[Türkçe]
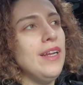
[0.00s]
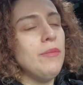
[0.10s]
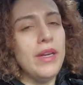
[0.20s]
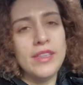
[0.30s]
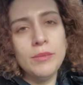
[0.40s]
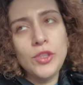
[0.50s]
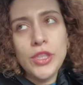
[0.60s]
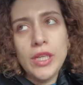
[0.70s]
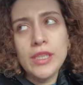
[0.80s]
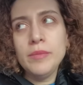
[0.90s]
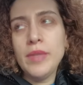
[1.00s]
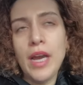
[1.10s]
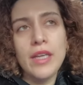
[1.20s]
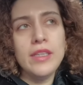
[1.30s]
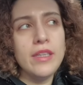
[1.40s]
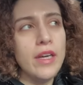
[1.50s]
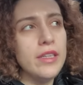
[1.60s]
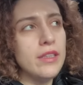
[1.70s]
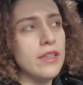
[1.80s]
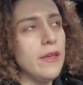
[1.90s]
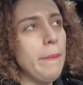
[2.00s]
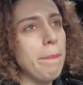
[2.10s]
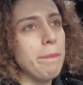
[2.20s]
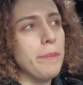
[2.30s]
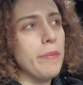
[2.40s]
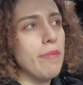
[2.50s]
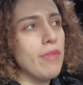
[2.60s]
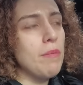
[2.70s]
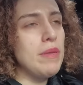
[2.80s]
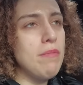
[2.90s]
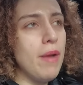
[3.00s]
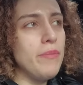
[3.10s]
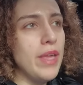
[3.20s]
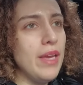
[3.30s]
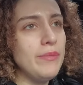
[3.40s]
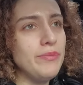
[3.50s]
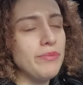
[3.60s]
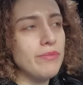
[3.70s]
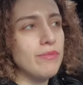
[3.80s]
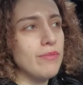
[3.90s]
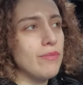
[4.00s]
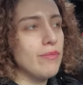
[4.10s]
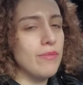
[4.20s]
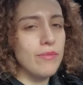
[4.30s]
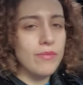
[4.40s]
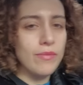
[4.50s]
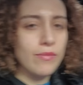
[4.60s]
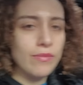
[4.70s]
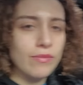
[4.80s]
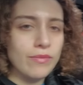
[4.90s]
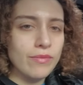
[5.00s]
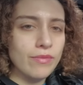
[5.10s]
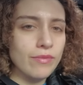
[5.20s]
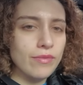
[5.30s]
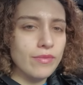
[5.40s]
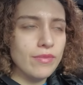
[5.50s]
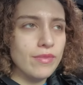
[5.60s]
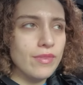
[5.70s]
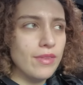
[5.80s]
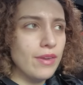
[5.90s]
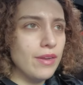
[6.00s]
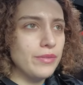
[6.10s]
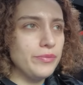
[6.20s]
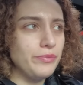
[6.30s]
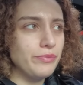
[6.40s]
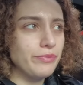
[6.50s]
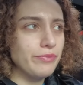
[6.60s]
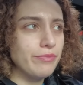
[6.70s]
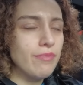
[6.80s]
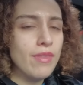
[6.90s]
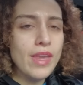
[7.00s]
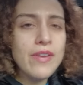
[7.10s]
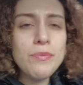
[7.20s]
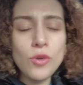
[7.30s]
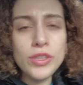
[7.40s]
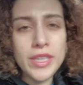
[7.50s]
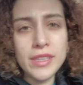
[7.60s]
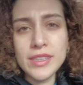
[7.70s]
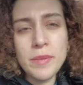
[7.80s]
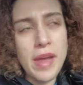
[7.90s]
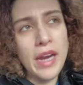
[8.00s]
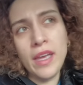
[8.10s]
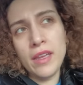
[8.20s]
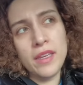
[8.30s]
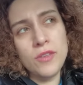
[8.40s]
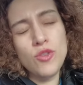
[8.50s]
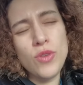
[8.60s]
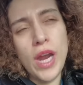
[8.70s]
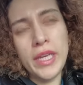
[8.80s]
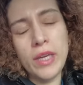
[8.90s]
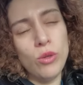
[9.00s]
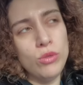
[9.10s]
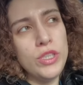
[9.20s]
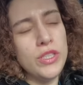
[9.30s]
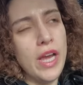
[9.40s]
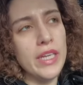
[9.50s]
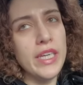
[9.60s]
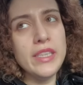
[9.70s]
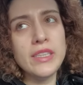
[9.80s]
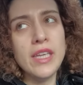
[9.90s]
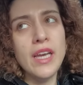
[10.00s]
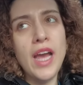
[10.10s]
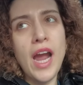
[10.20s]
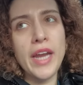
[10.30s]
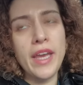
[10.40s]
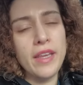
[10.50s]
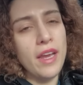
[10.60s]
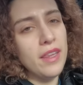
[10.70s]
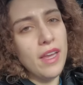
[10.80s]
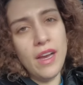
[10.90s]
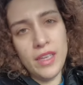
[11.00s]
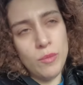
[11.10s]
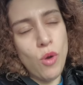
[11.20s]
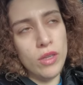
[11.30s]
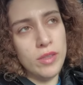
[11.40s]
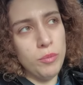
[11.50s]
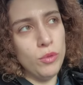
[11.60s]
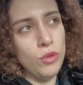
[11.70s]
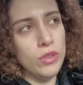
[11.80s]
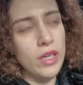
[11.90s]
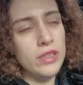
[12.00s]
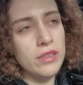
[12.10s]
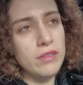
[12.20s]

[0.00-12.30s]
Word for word: Ben dedim çıkarırım yani kayıtlı. Bilmem ne. Ben sana bir şey mi? Çok net kadın olduğunu sanırım. Çok net. Evet bu arada yanınızda bir erkekle gidin çünkü erkek olduğu için herkes erkeklerle daha iyi muhatap oluyorlar.